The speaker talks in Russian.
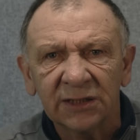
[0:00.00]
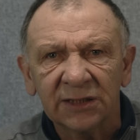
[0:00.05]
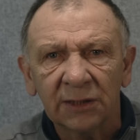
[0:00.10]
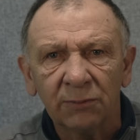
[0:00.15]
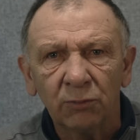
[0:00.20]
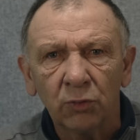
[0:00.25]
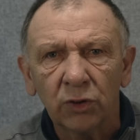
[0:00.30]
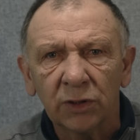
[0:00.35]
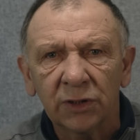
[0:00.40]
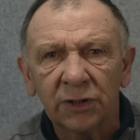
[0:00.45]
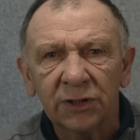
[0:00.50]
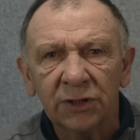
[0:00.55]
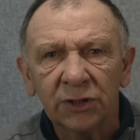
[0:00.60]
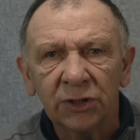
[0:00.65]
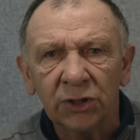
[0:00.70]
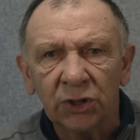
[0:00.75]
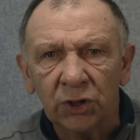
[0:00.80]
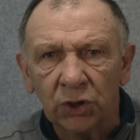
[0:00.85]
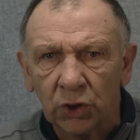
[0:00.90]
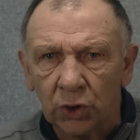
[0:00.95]
замок
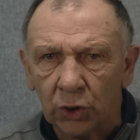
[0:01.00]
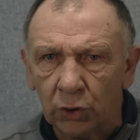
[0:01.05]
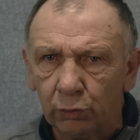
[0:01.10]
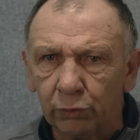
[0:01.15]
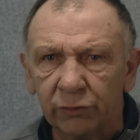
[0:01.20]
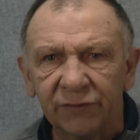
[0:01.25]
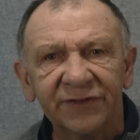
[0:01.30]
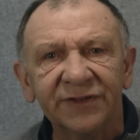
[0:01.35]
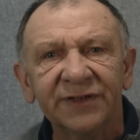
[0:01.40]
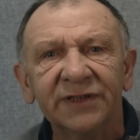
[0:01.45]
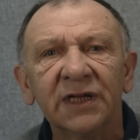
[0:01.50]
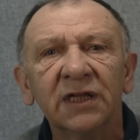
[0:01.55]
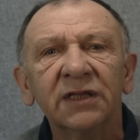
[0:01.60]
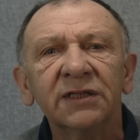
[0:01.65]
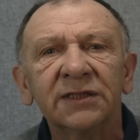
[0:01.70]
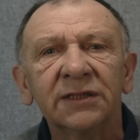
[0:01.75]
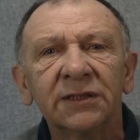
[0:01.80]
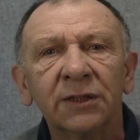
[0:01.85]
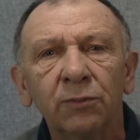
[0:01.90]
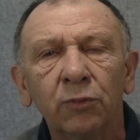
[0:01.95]
и ключ взял
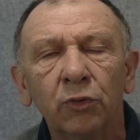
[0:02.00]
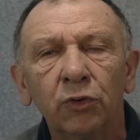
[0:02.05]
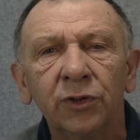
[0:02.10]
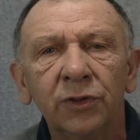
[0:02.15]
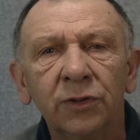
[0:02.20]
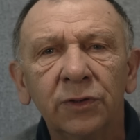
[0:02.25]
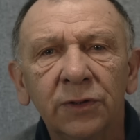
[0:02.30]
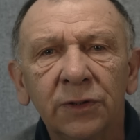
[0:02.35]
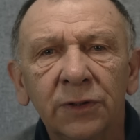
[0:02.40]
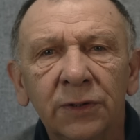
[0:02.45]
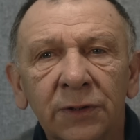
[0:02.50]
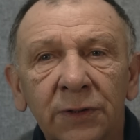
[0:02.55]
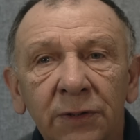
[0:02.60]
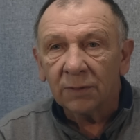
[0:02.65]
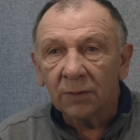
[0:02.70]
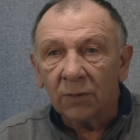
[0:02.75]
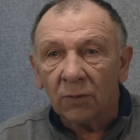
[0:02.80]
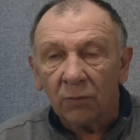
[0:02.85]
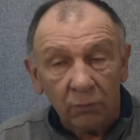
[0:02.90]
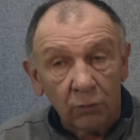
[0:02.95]
с собой.
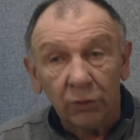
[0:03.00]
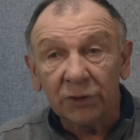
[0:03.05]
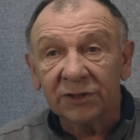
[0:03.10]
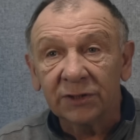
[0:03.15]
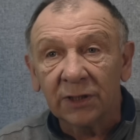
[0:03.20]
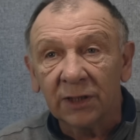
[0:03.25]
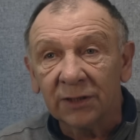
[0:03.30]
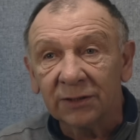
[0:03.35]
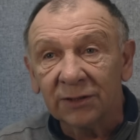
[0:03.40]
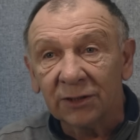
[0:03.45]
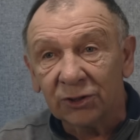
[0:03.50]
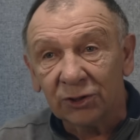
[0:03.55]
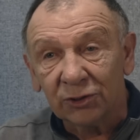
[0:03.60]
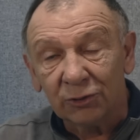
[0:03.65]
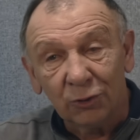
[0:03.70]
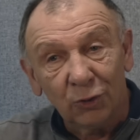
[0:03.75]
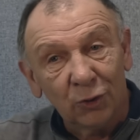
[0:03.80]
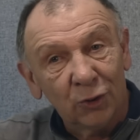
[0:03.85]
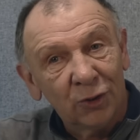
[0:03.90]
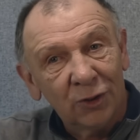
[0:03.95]
Войско
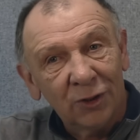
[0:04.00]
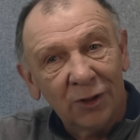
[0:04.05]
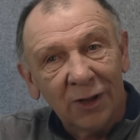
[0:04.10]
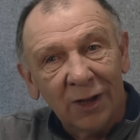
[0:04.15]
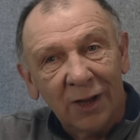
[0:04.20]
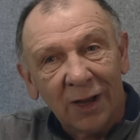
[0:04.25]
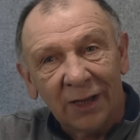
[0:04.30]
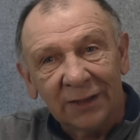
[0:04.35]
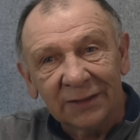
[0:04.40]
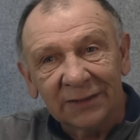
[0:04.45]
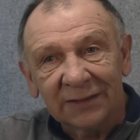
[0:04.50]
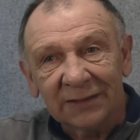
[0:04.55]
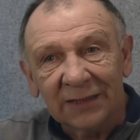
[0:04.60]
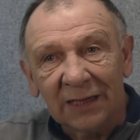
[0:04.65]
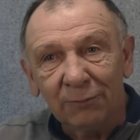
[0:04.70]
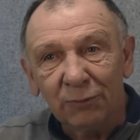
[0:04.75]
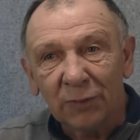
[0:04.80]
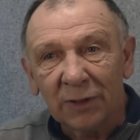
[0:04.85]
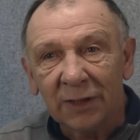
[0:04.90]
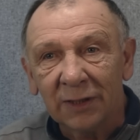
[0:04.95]
отошло от
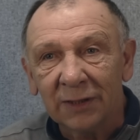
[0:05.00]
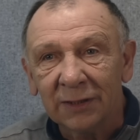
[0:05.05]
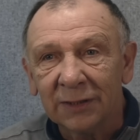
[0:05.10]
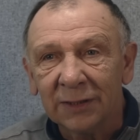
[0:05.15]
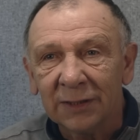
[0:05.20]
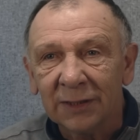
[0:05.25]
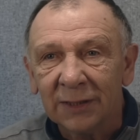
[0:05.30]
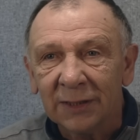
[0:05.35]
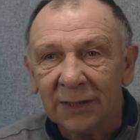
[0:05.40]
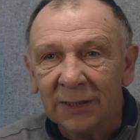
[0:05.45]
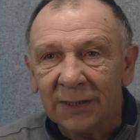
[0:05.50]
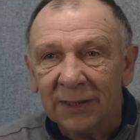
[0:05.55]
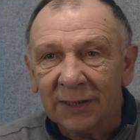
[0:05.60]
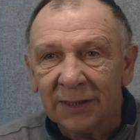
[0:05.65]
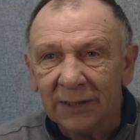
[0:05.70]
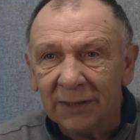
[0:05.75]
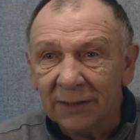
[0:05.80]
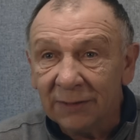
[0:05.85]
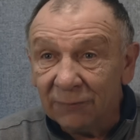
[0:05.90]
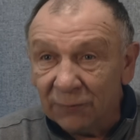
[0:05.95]
замка,
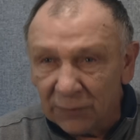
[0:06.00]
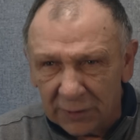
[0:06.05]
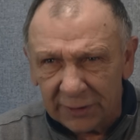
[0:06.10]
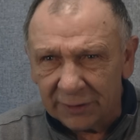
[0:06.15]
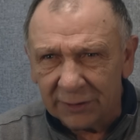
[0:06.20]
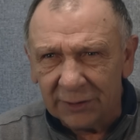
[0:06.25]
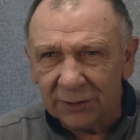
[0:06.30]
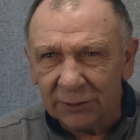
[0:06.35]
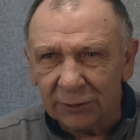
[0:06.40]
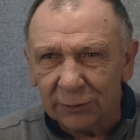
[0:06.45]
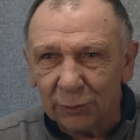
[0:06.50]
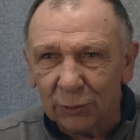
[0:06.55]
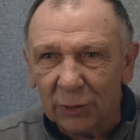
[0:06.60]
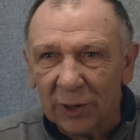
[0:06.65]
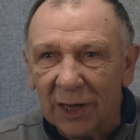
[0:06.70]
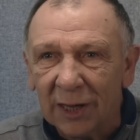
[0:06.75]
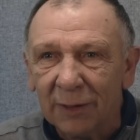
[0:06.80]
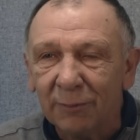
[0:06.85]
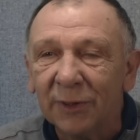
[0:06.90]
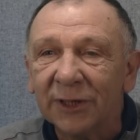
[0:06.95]
и верный
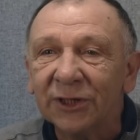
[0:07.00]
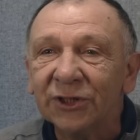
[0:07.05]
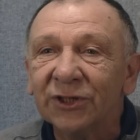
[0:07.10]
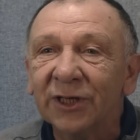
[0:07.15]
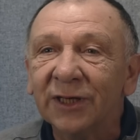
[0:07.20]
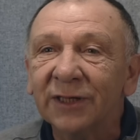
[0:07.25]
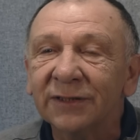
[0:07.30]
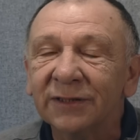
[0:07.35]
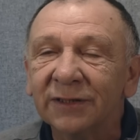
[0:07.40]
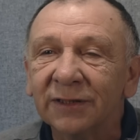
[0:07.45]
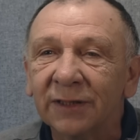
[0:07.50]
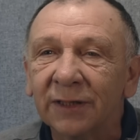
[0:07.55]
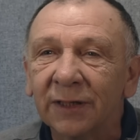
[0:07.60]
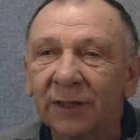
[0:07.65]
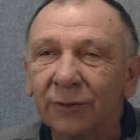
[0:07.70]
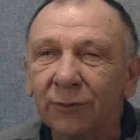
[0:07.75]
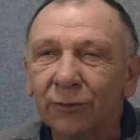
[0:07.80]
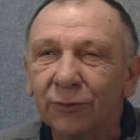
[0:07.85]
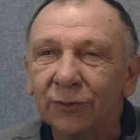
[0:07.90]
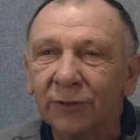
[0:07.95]
слуга обращается к
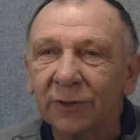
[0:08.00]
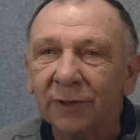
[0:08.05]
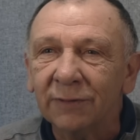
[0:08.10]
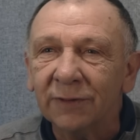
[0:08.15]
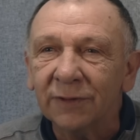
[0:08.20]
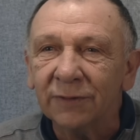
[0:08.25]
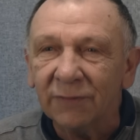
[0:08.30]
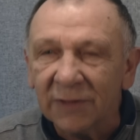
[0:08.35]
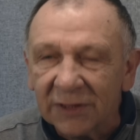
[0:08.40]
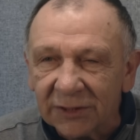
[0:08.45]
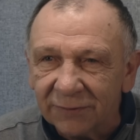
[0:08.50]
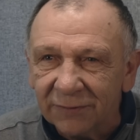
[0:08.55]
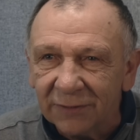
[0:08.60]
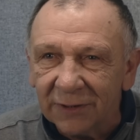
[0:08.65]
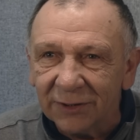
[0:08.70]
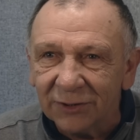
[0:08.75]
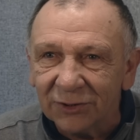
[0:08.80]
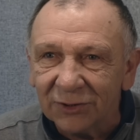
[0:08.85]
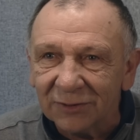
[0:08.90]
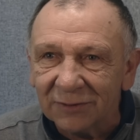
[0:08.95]
королю и говорит, «Ваше
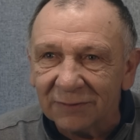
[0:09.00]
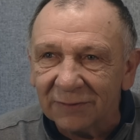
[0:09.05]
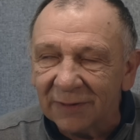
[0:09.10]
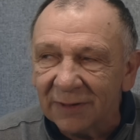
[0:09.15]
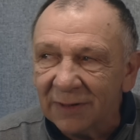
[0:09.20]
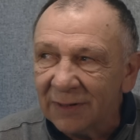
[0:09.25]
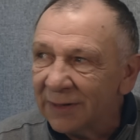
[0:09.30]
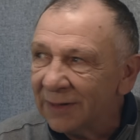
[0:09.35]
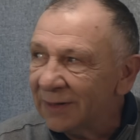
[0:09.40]
Величество,